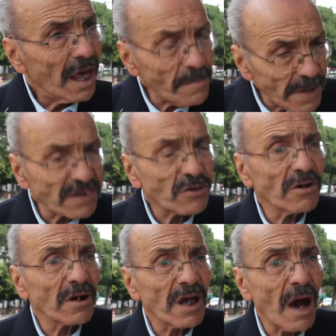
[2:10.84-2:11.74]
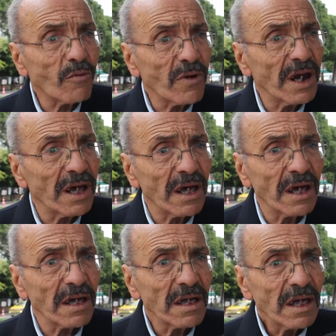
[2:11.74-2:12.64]
إيه بيان سور اول
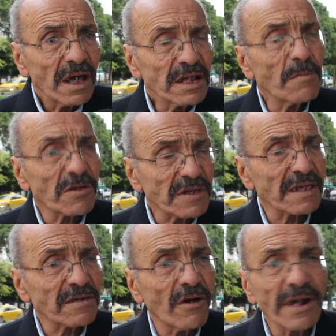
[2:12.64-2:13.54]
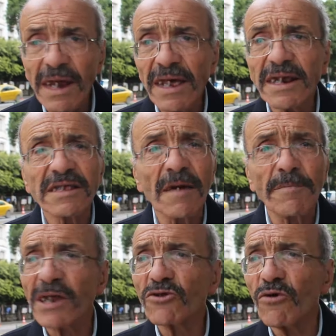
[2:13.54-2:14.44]
آه، ديمونستراسيون اللي ريتها
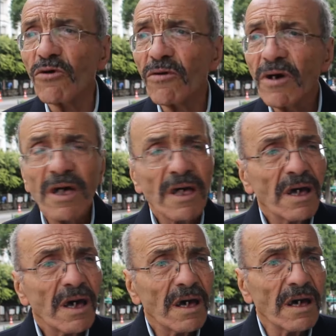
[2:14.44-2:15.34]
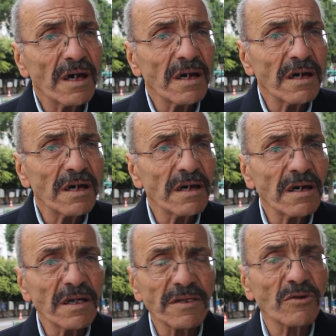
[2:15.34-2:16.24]
بارتو
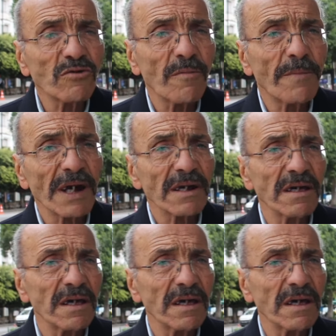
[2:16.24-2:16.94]
آه، سيرتو بار